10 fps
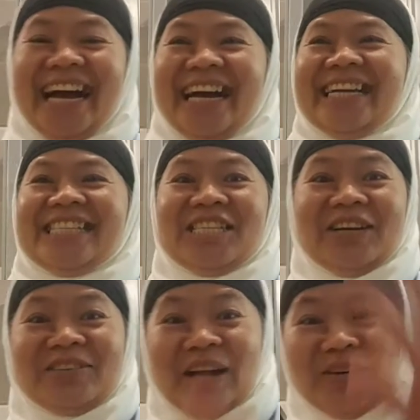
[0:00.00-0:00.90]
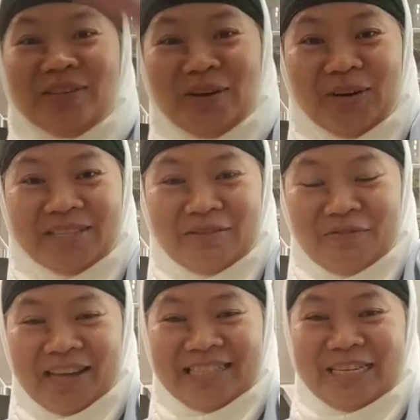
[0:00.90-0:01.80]
At shout out oh sa
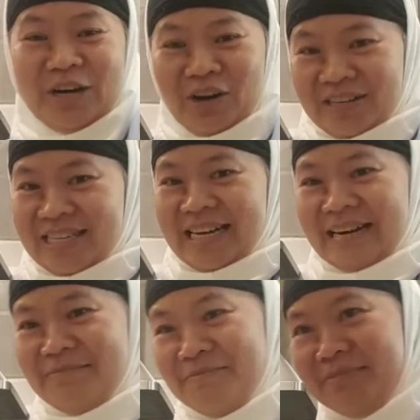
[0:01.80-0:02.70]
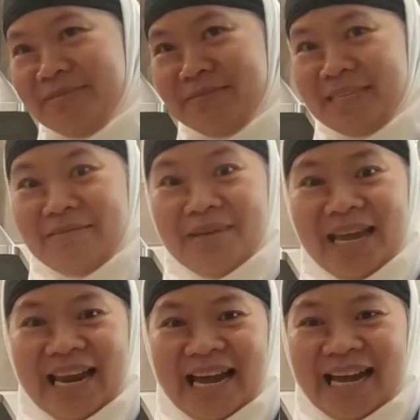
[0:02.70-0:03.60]
friend kong si Car si
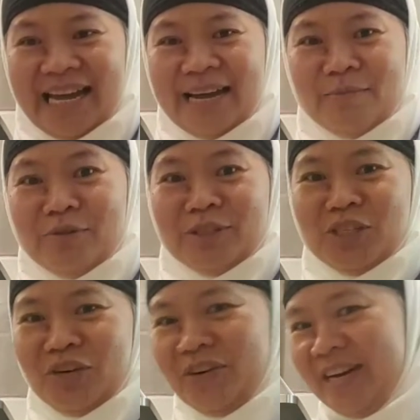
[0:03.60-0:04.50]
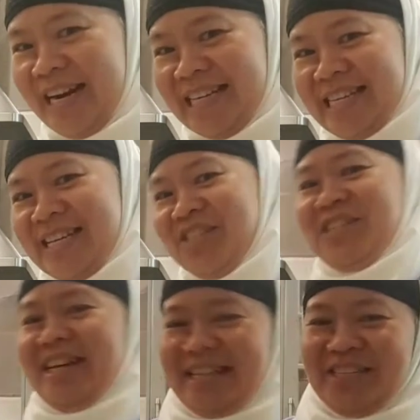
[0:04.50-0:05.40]
Mila Mojong na nasa
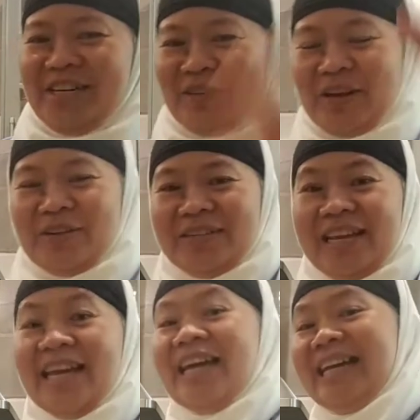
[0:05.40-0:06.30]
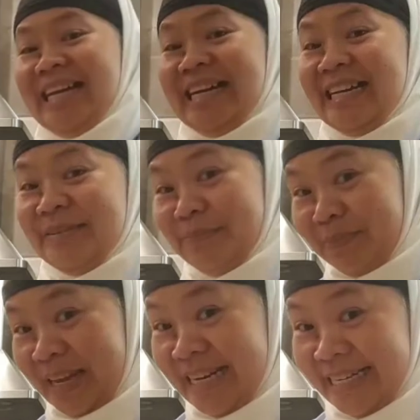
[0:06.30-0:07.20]
Russia, shout out.
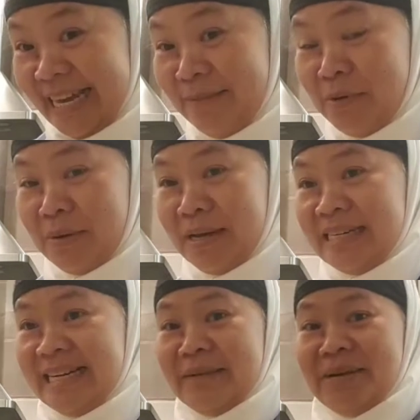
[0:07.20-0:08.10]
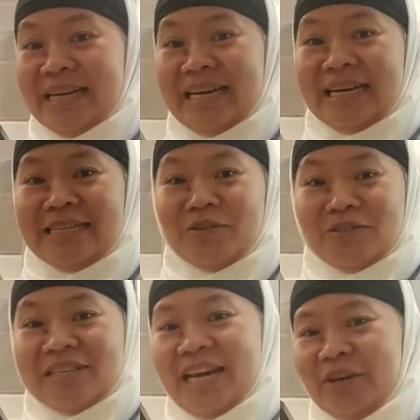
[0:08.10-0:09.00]
Hindi mo hindi ka man
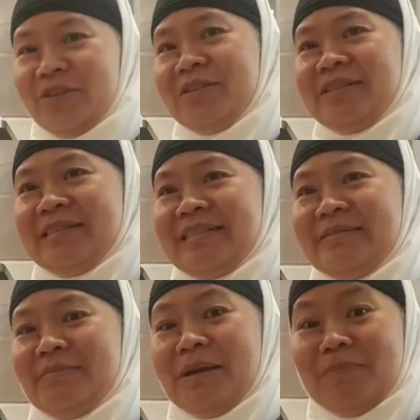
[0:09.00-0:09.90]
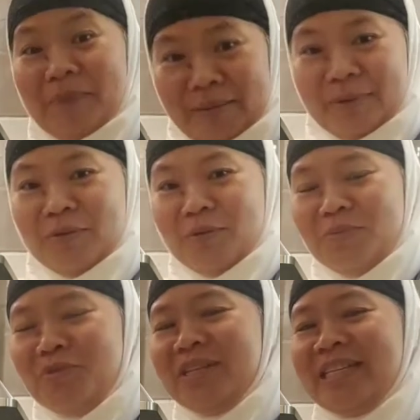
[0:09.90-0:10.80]
nanood ngayon, mapapanood
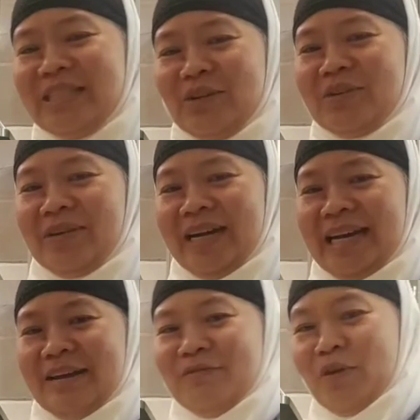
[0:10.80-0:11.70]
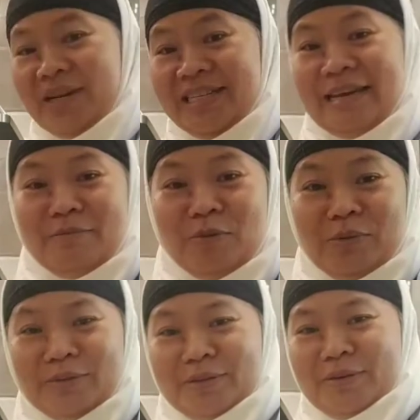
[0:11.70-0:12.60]
mo din to ang live ko kasi
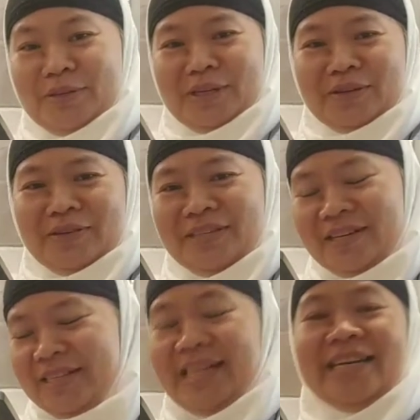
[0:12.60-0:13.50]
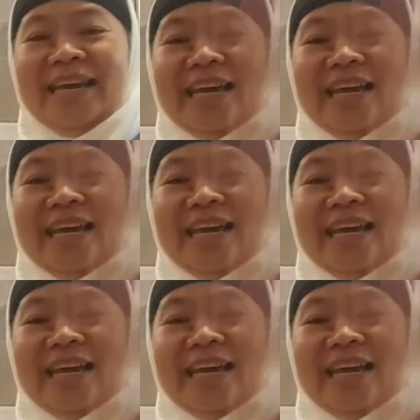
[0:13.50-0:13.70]
ipo-post ko. Shout out sa diyan.